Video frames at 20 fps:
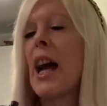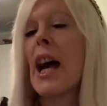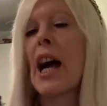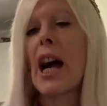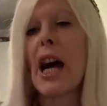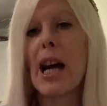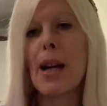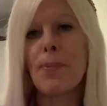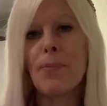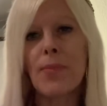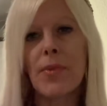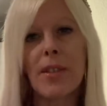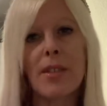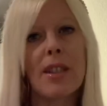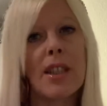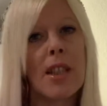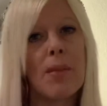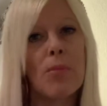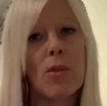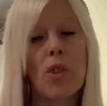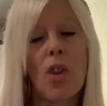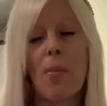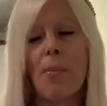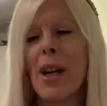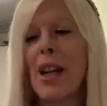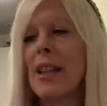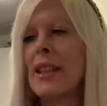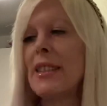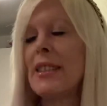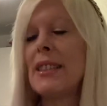abends im
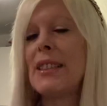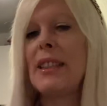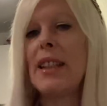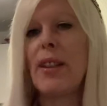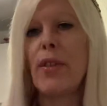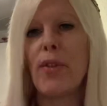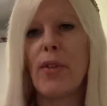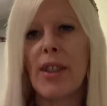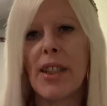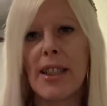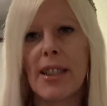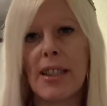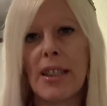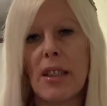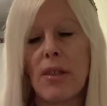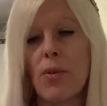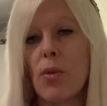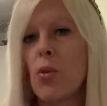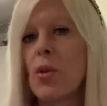Sommer definitiv.